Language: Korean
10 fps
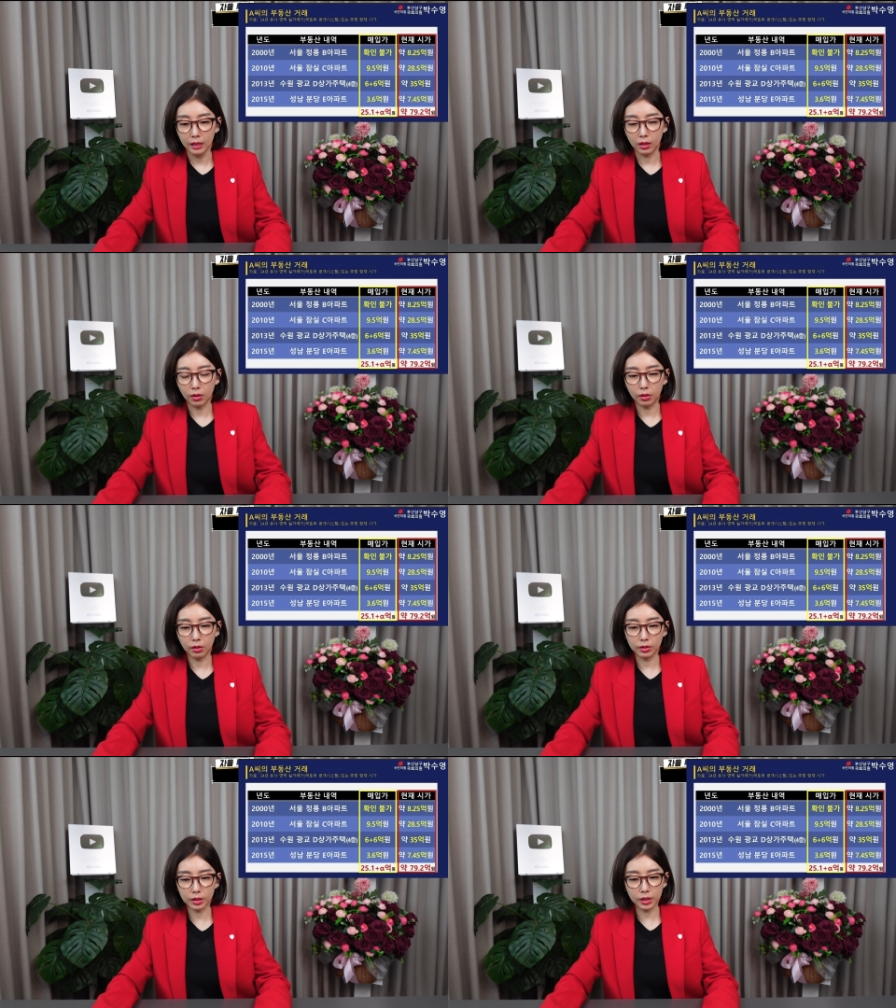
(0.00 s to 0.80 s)

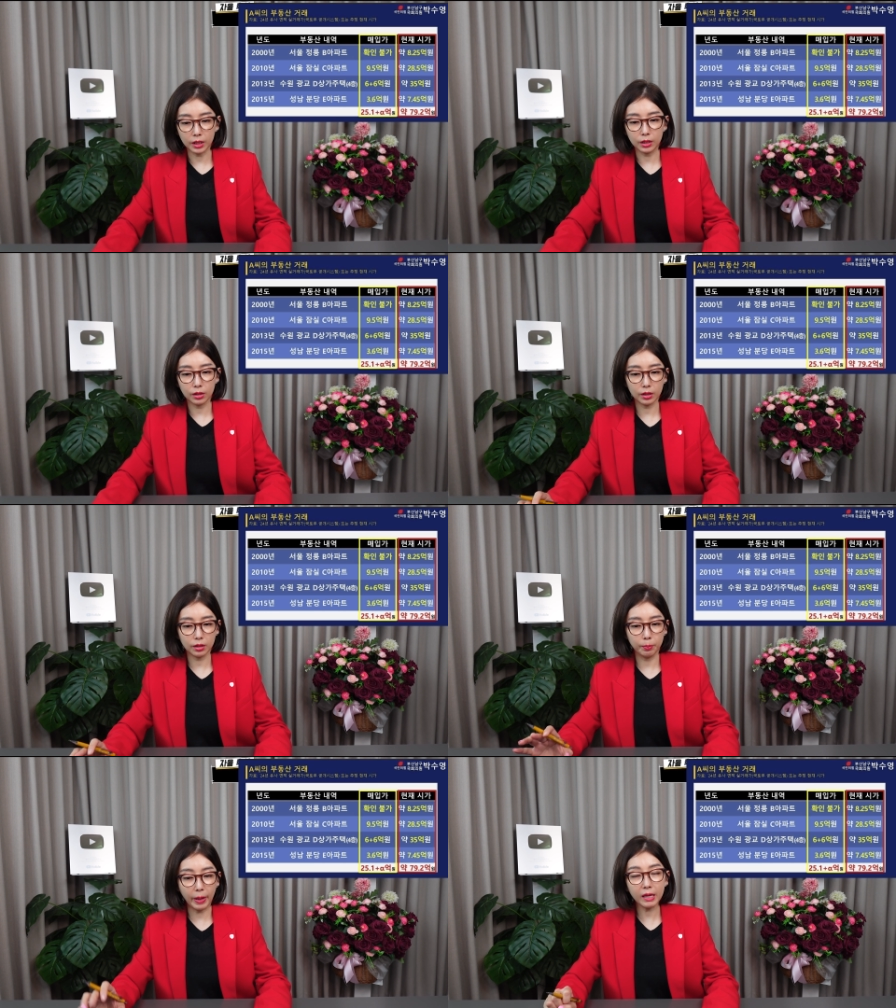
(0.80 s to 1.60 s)
어, 이
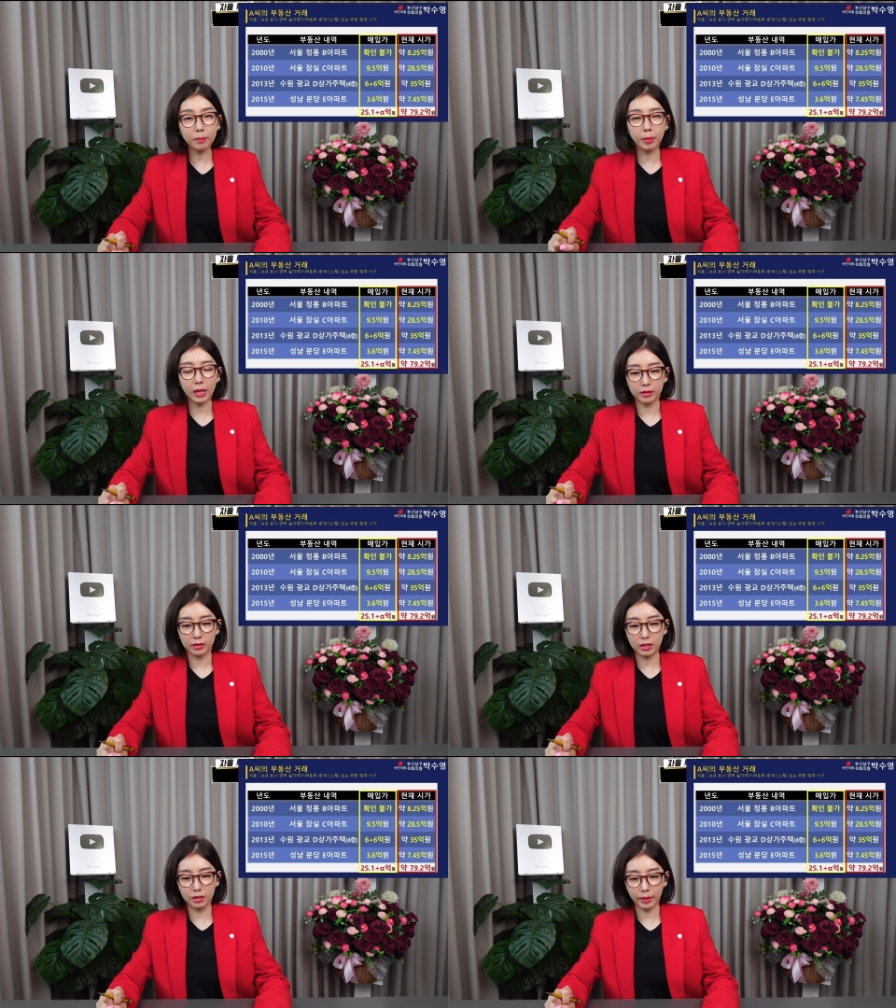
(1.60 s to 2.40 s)
이
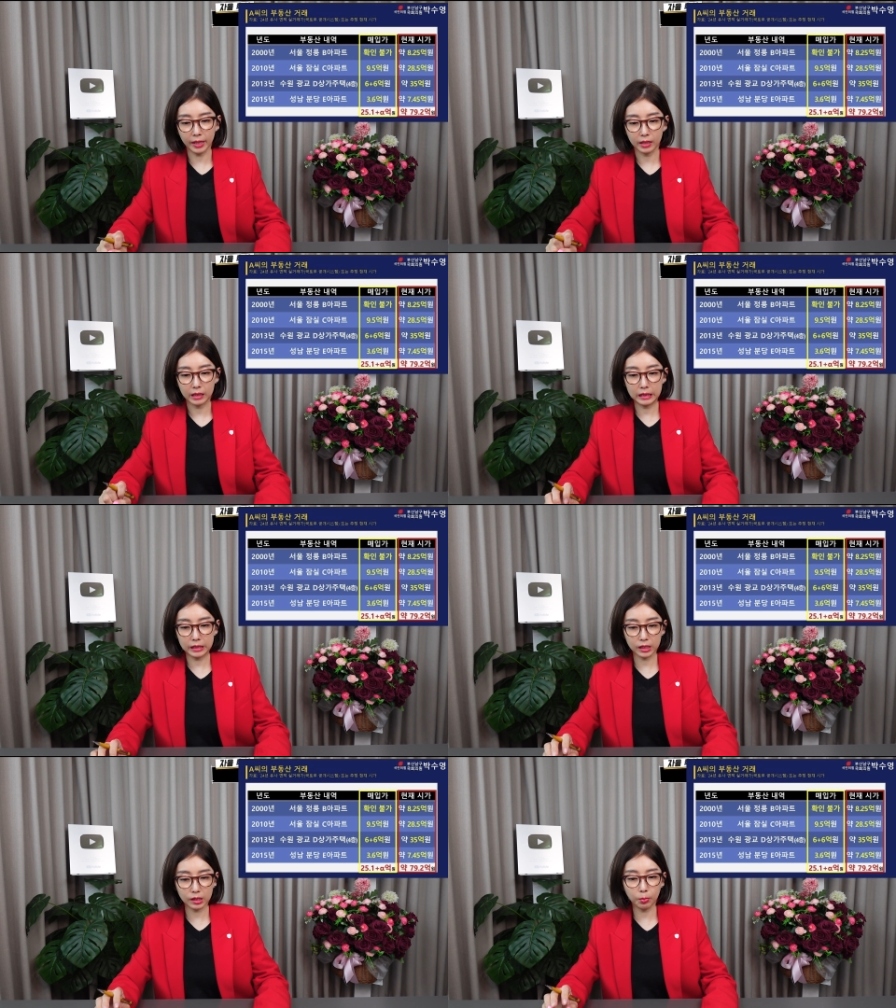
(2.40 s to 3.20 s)
매입한 금액
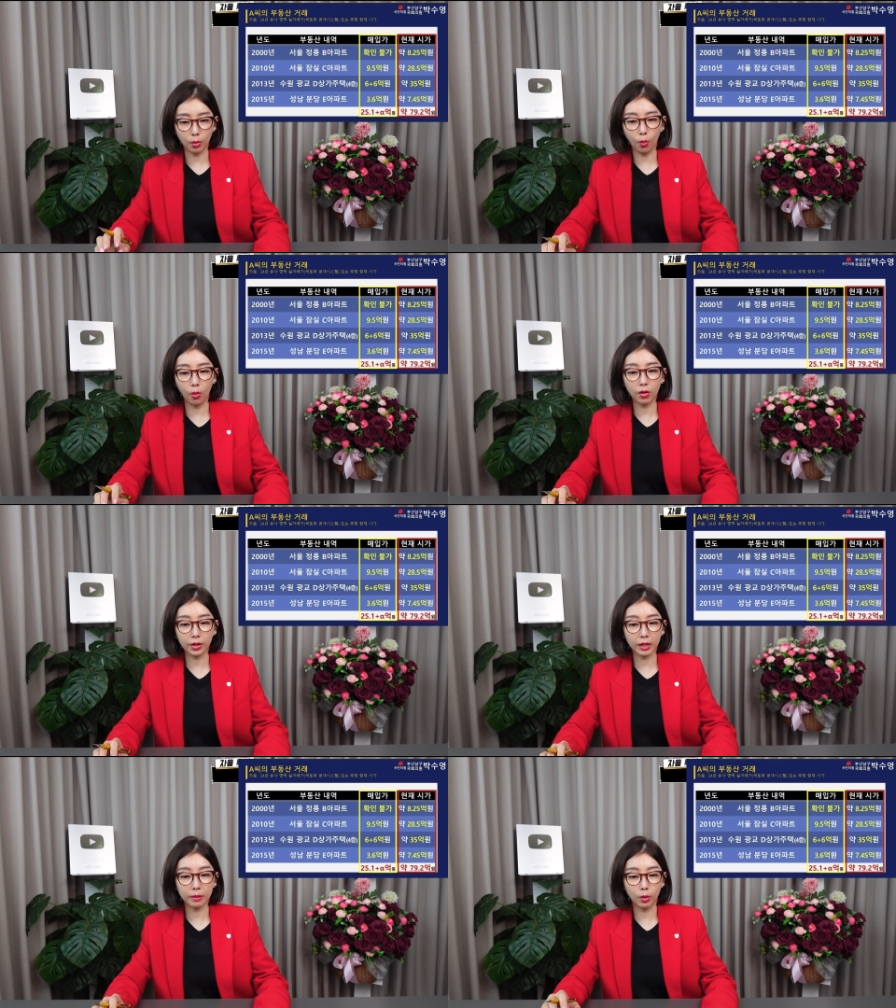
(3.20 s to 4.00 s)

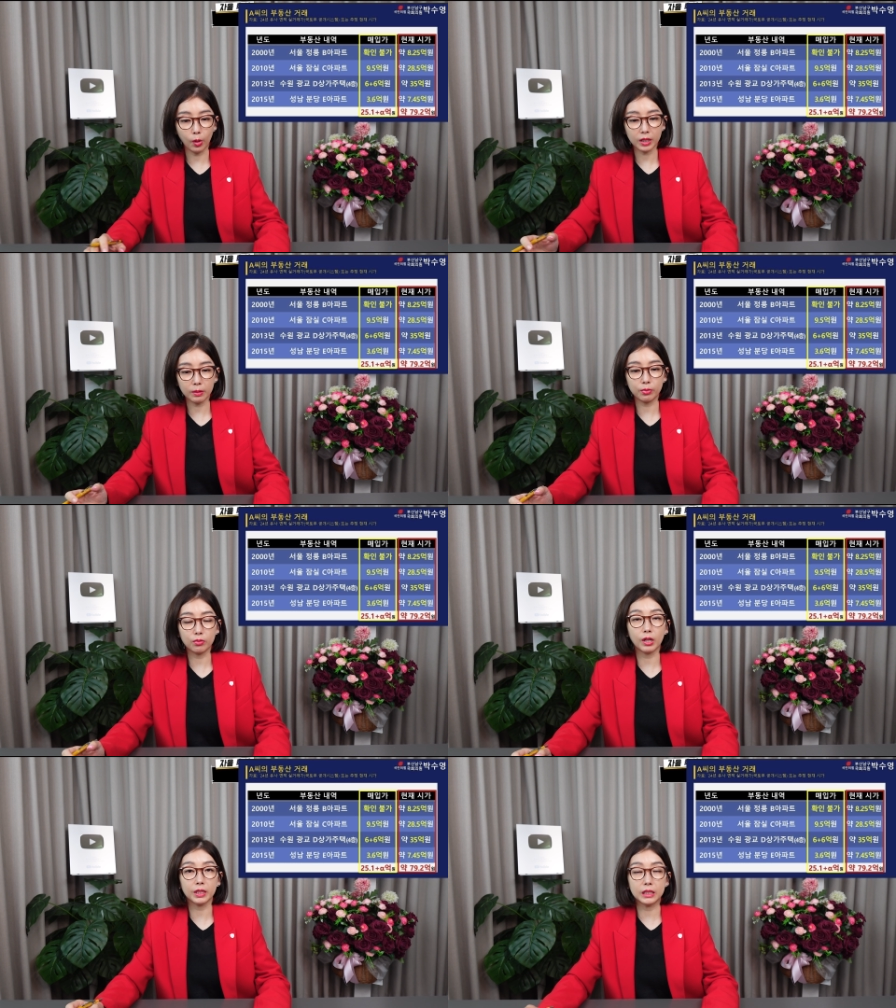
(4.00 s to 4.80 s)
25억에 뭐 확인
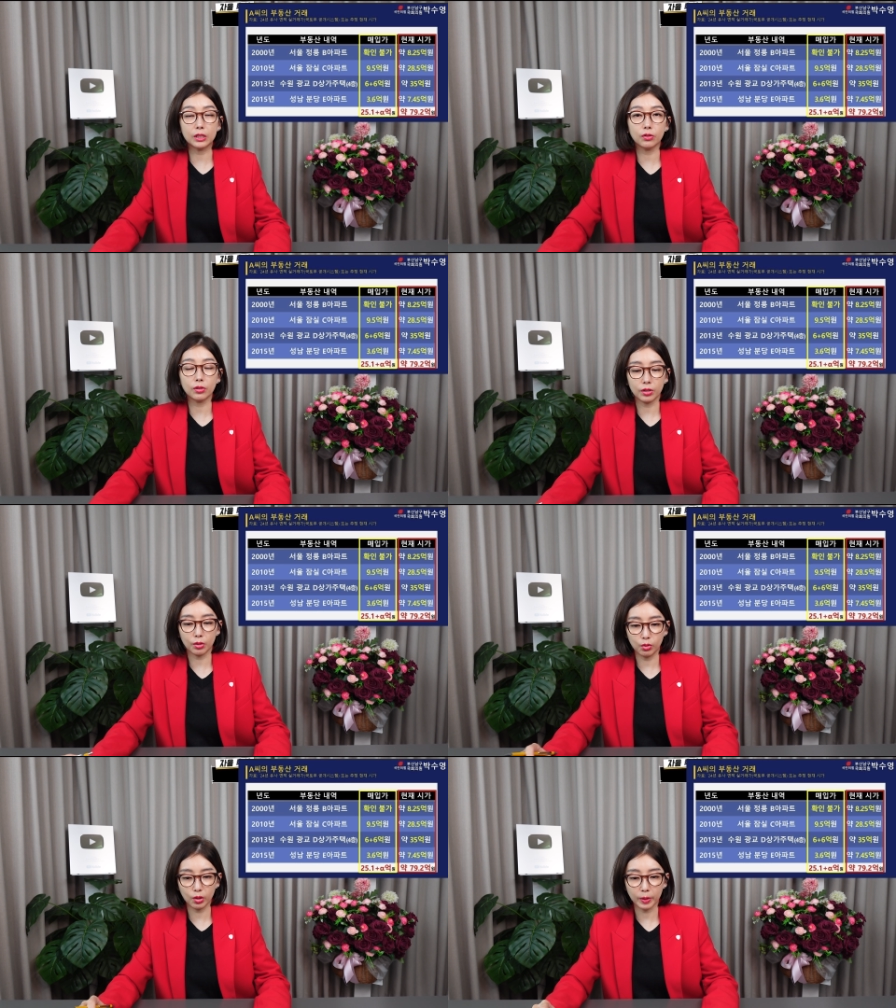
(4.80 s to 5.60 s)
불가한
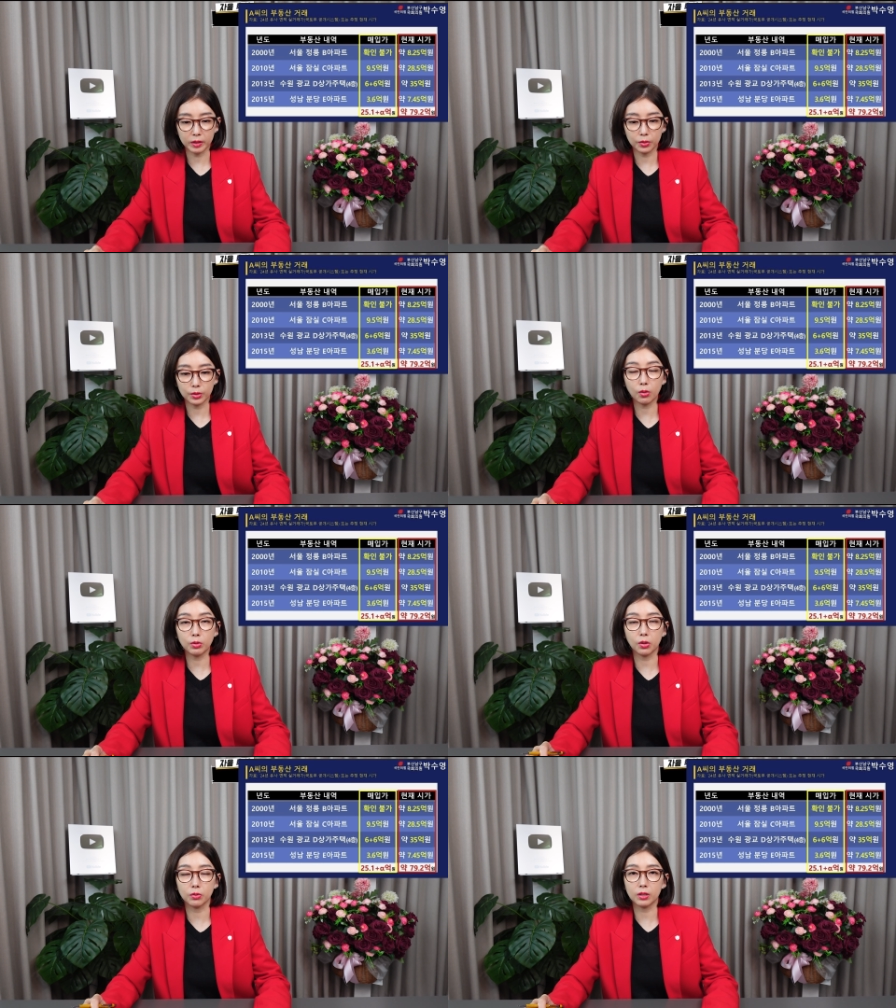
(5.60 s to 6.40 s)
2000년대 구입했던
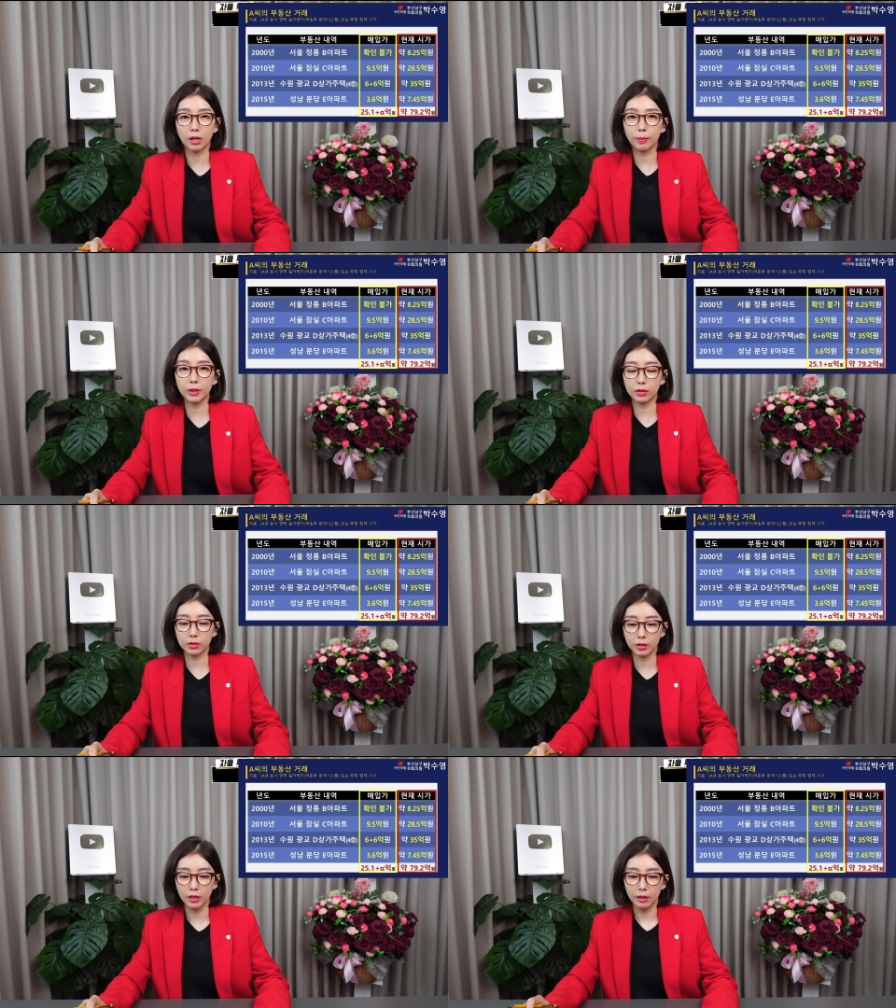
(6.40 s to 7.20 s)
서울 정릉
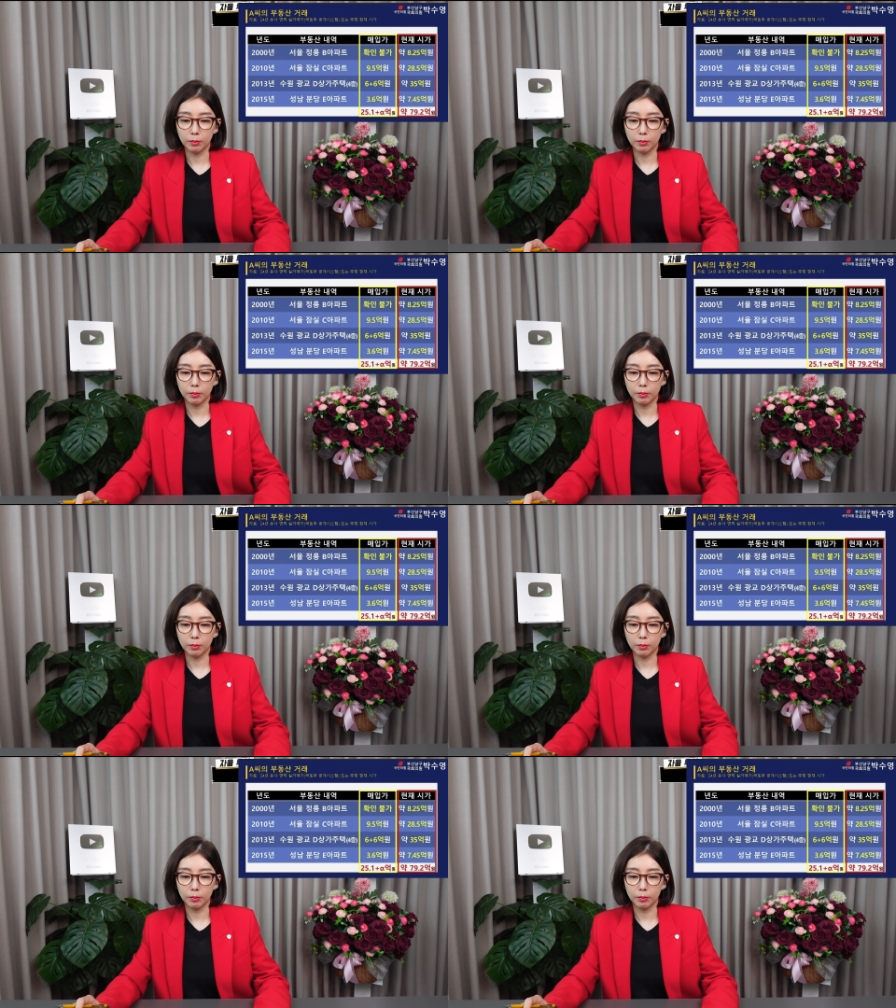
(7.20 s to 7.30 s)
아파트